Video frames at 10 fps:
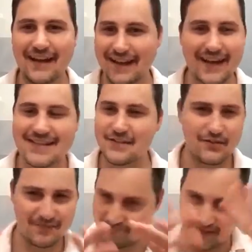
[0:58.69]
Ragazzi,
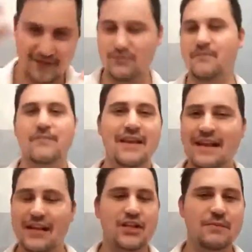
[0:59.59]
adesso
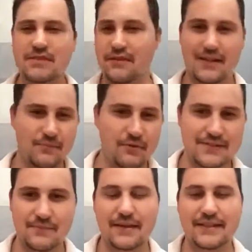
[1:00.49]
lasciamo stare un attimo
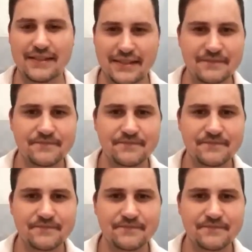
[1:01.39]
questa partita.